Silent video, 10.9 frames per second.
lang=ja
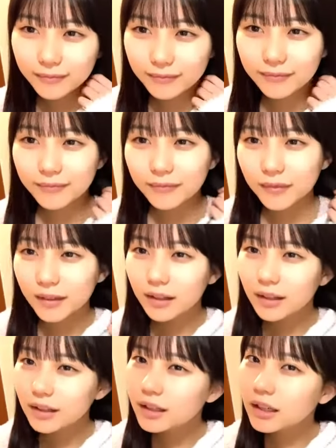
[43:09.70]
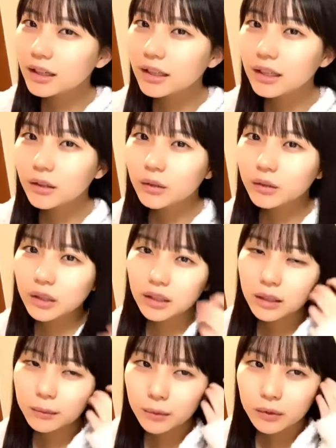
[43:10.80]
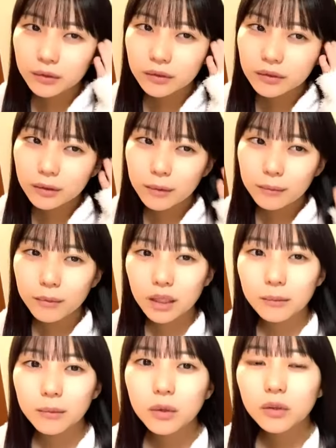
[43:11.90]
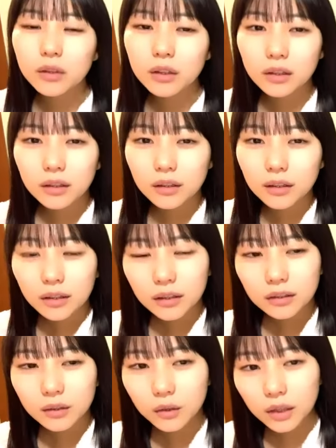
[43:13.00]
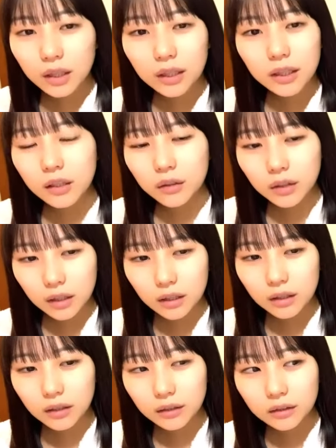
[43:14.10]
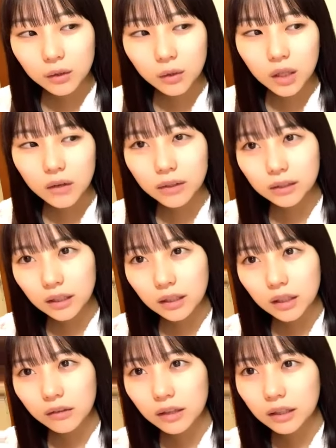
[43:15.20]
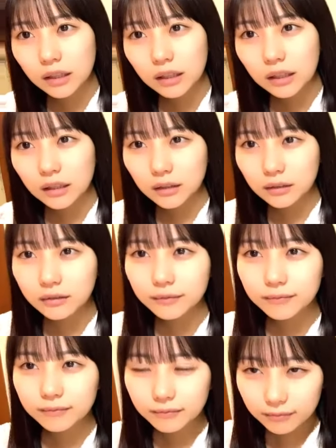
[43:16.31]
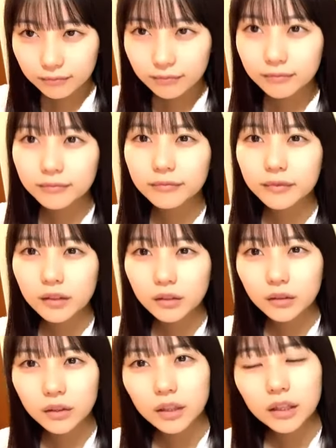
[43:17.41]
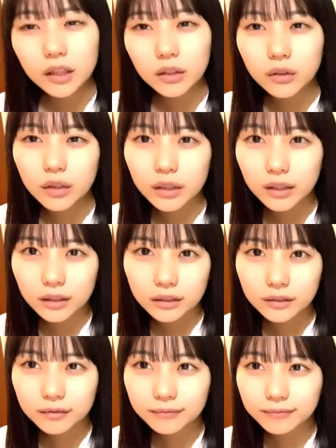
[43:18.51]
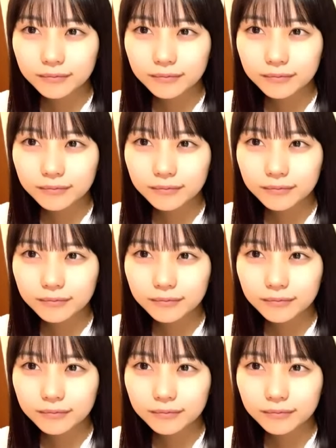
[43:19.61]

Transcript: うんなんか嫌なことあってもまあでも尊敬できるからって尊敬はさ変わらないから尊敬できる人がいいです